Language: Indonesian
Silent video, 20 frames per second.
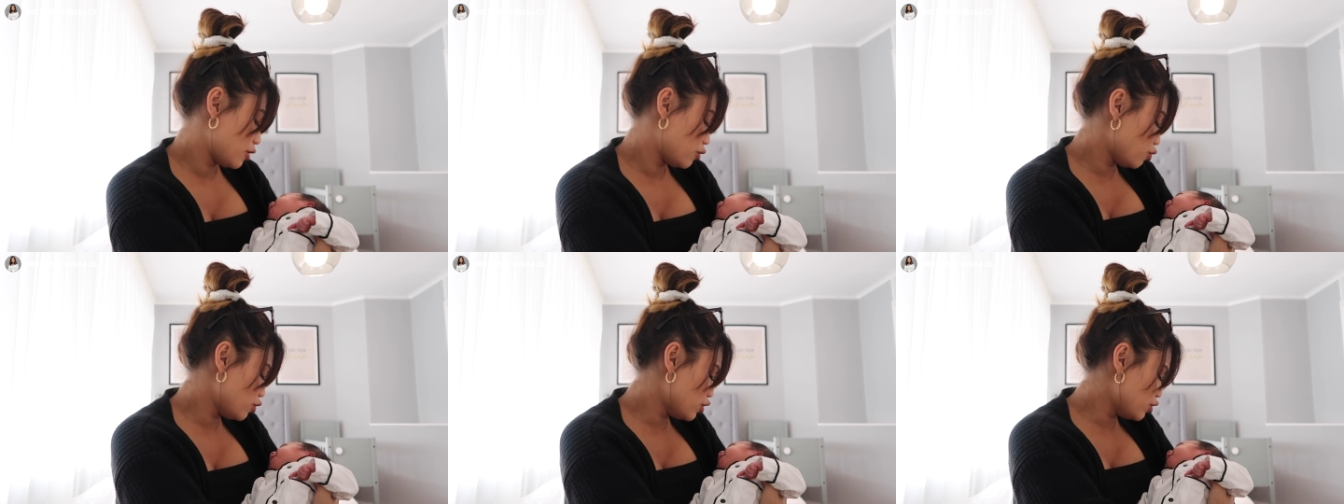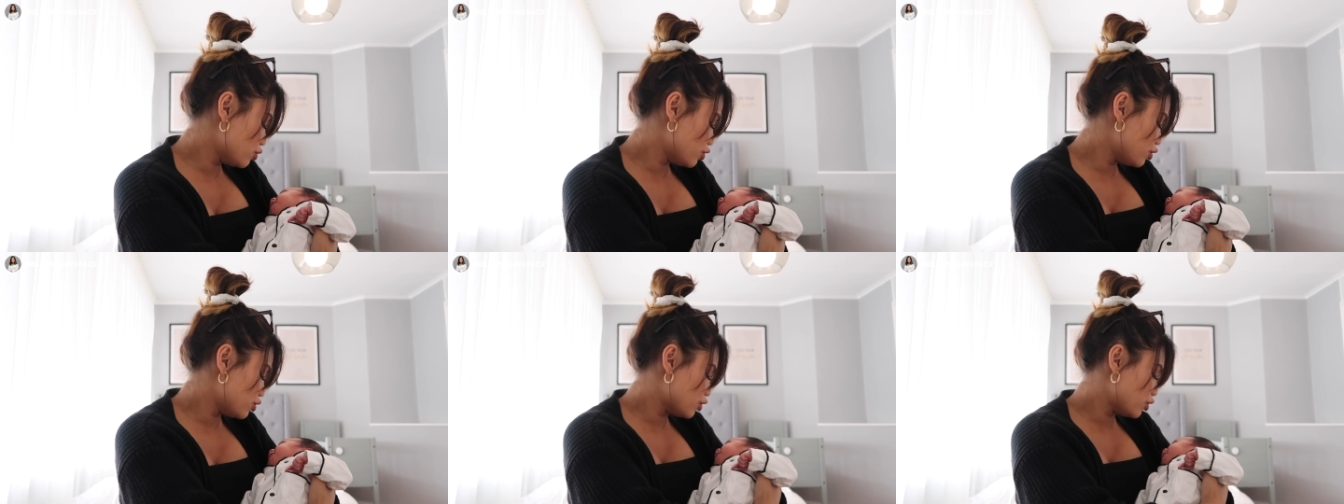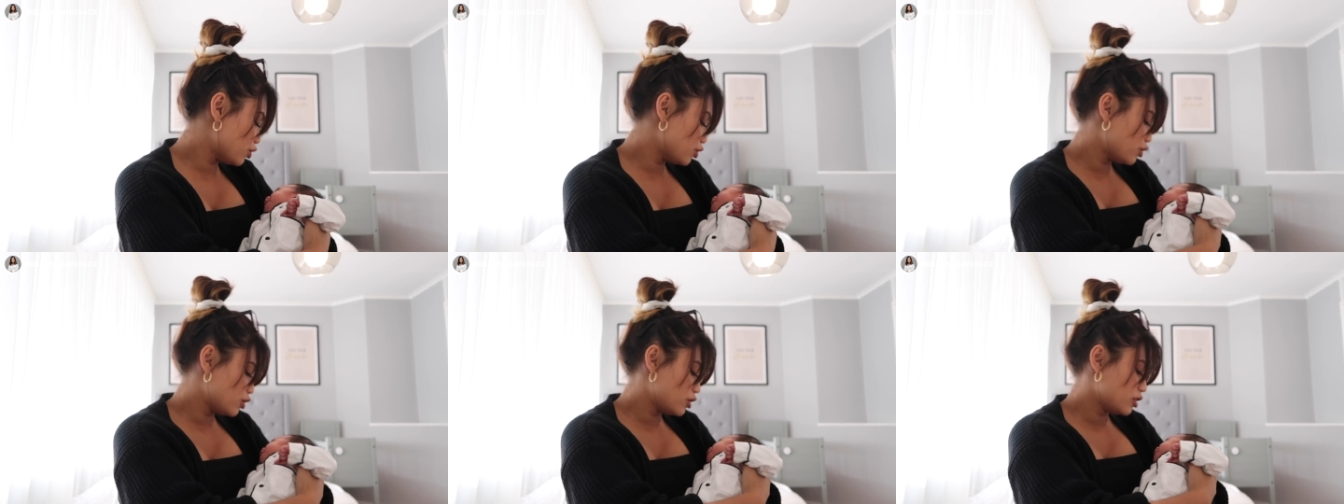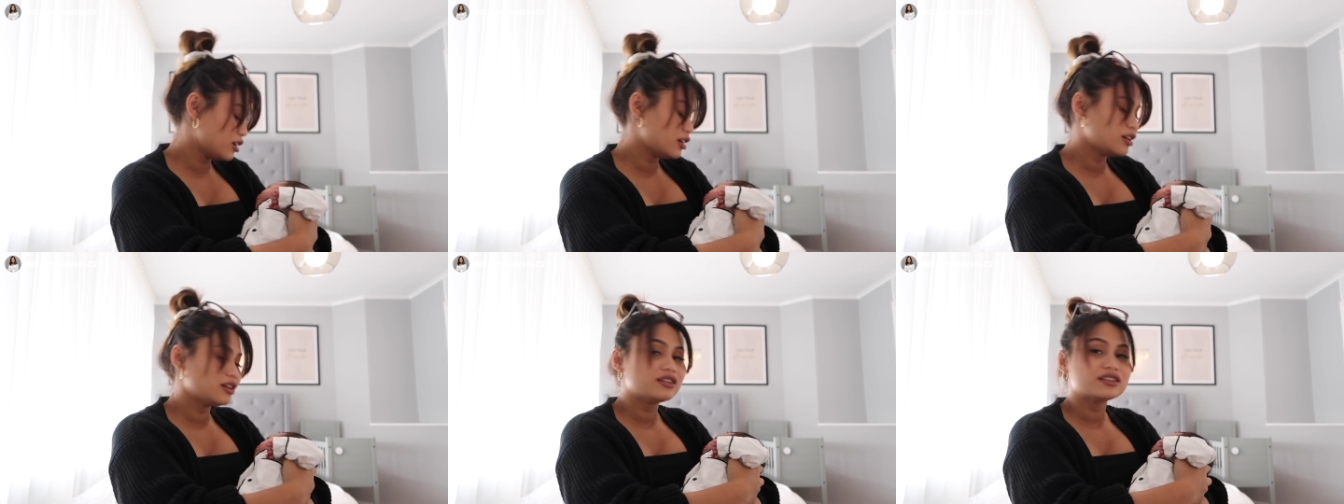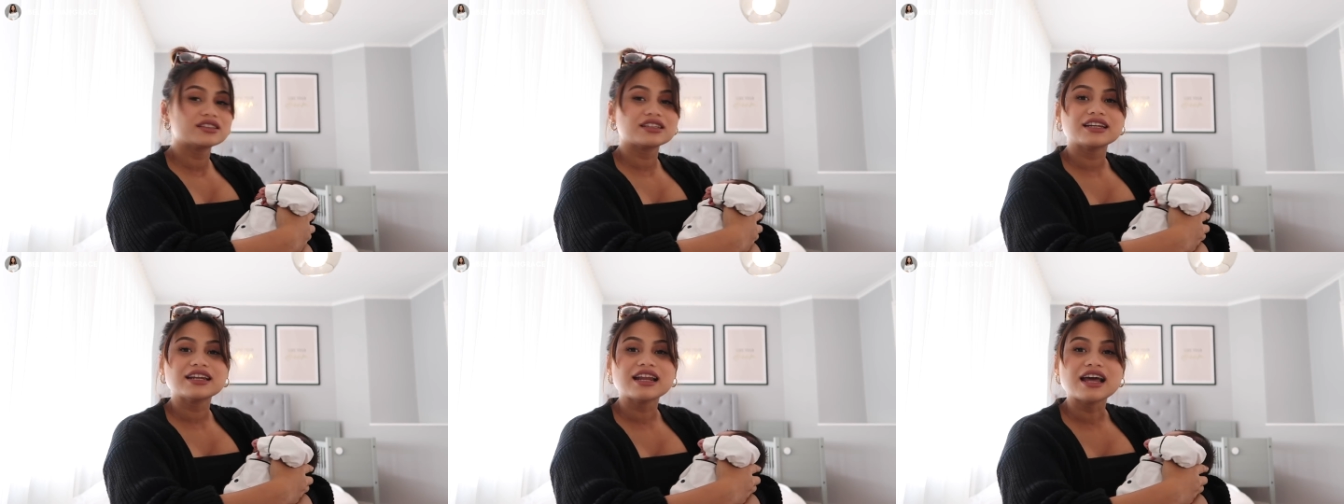Waduh, waduh.
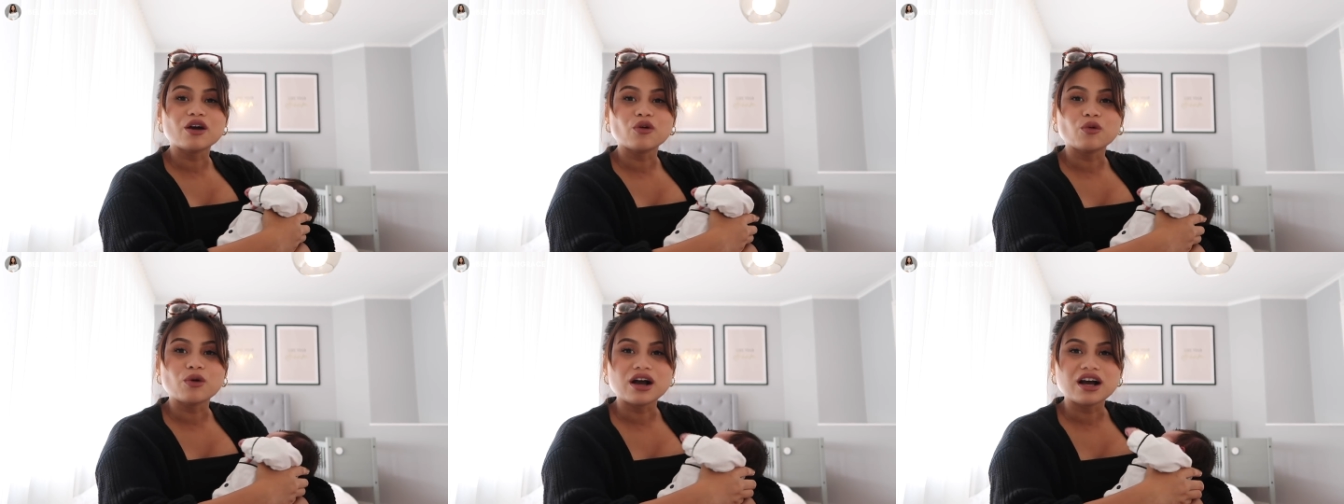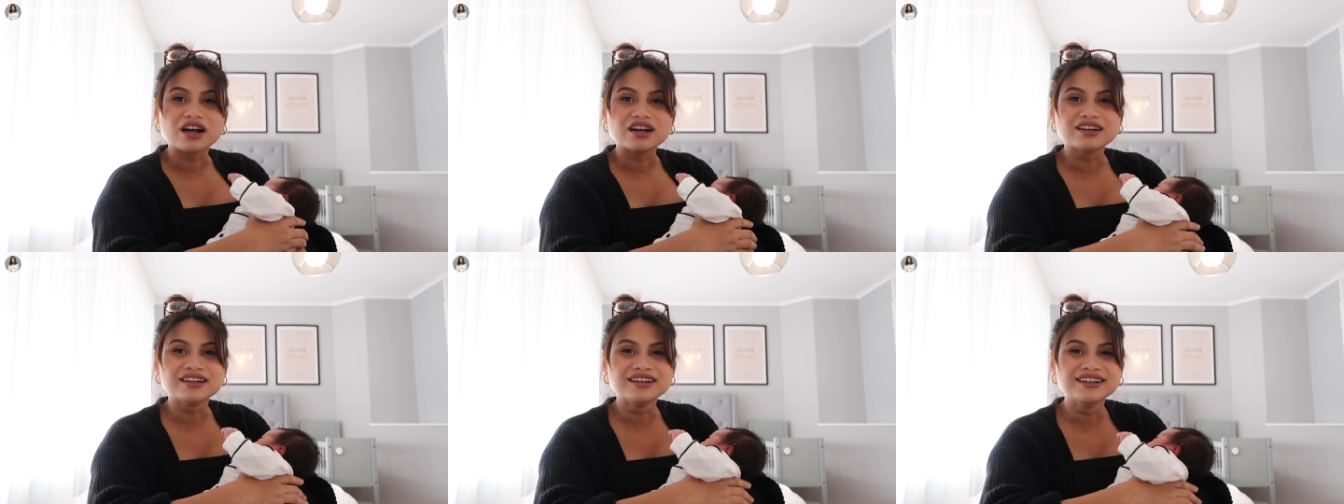Sendawa.